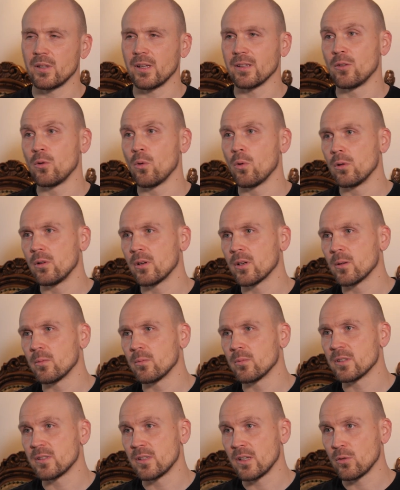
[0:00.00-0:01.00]
была
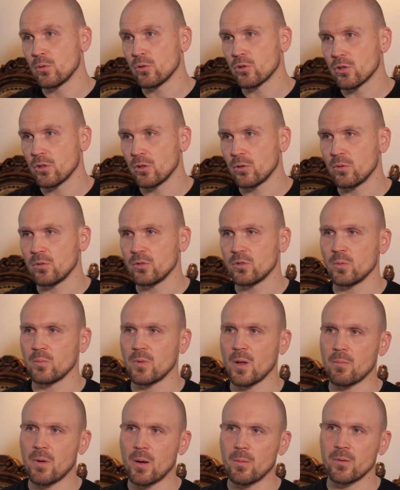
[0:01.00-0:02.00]
геологом с дедушкой, то есть у
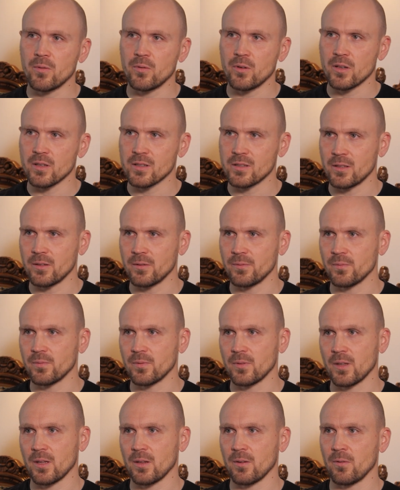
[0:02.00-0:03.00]
меня мама выросла
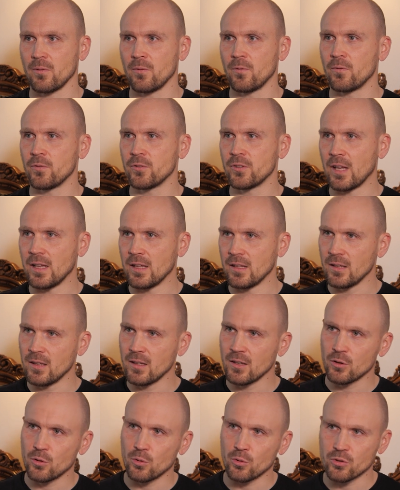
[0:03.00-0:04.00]
в
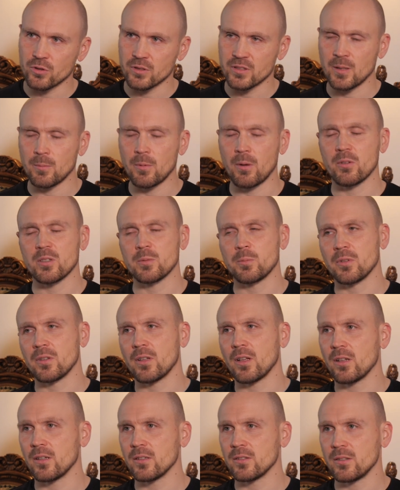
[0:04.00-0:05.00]
тайге, тоже сама
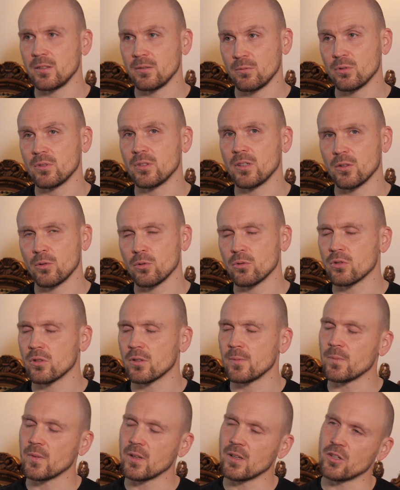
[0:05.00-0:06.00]
воспиталась. И вот я
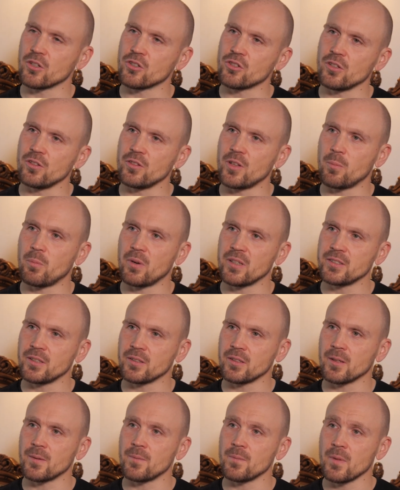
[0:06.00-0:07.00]
тоже э, жил на
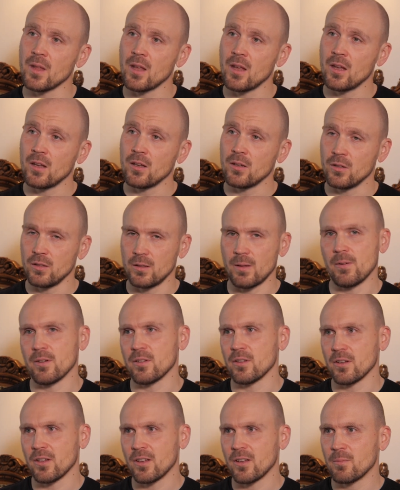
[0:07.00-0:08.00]
пасеке и,
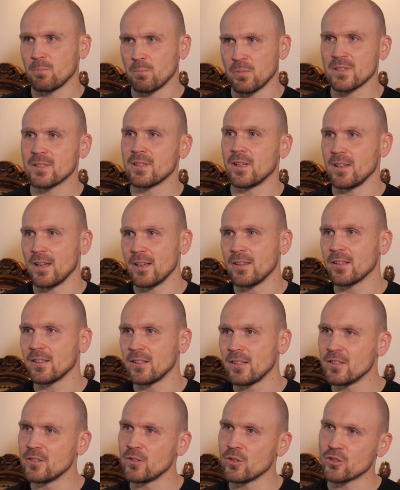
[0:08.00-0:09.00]
наверное, постоянно
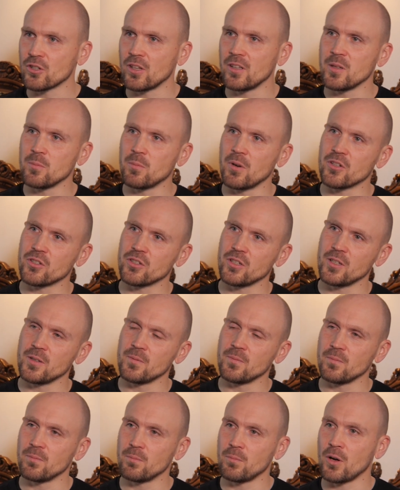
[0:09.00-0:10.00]
какие-то совершал
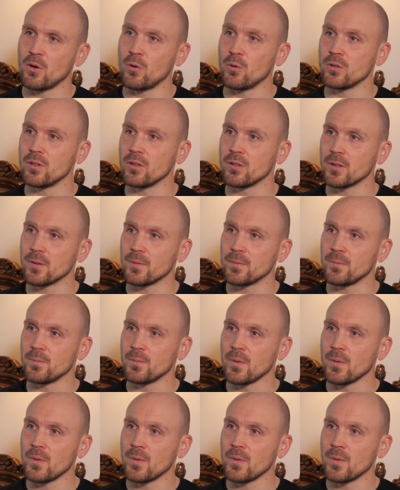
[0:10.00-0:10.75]
небольшие походики.